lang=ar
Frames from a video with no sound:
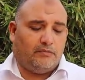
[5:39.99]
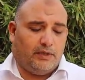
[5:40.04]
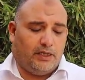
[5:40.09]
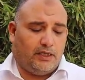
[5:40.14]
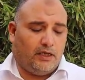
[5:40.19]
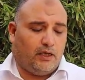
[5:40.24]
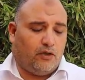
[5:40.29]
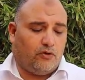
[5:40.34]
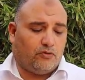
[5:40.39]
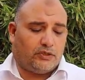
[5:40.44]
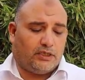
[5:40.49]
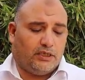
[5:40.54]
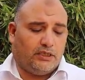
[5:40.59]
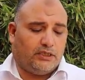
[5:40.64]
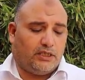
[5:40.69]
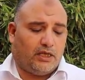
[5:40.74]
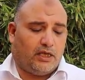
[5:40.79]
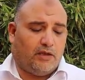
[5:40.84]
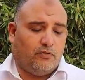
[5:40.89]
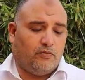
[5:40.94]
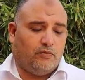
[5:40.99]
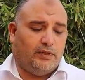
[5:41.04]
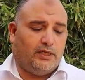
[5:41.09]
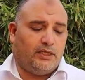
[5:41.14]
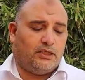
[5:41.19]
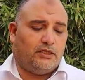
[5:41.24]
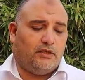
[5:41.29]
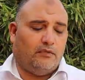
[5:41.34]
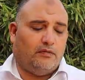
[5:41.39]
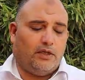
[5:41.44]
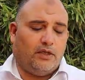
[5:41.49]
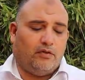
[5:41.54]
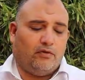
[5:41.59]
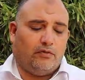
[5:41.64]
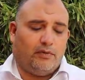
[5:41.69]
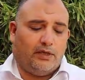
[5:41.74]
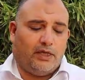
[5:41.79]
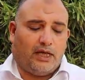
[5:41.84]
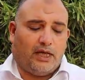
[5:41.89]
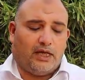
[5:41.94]
بين قوسين التكامل بين التنميه
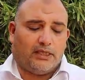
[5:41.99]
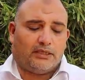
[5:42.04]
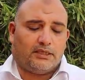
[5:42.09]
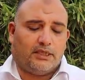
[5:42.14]
والبيئات